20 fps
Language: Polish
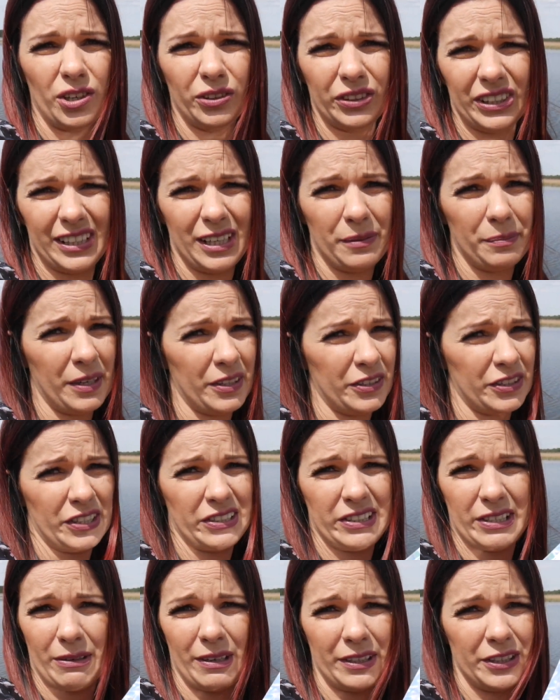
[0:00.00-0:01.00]
ona nie będzie
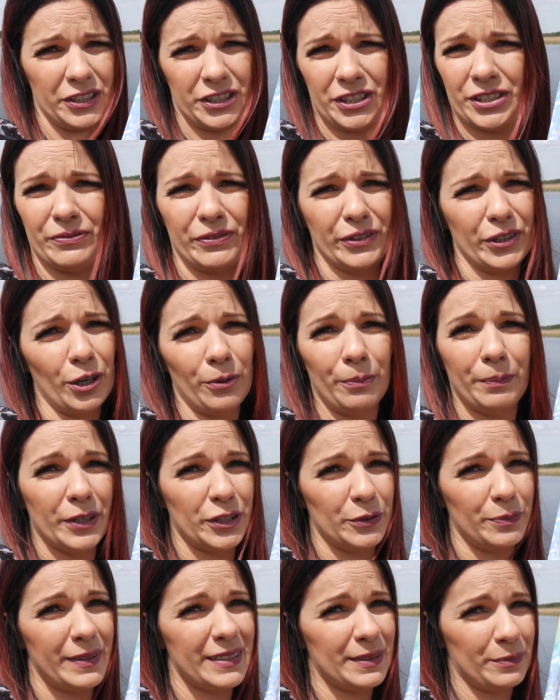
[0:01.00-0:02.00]
chciała iść się
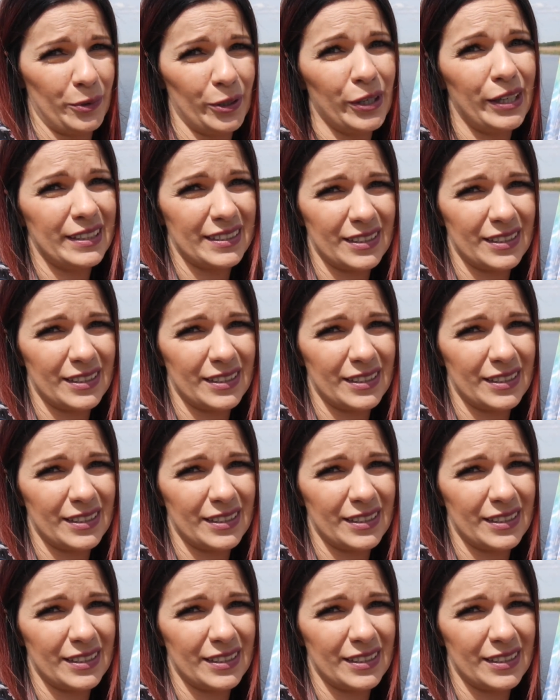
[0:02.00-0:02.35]
wykąpać bez mojej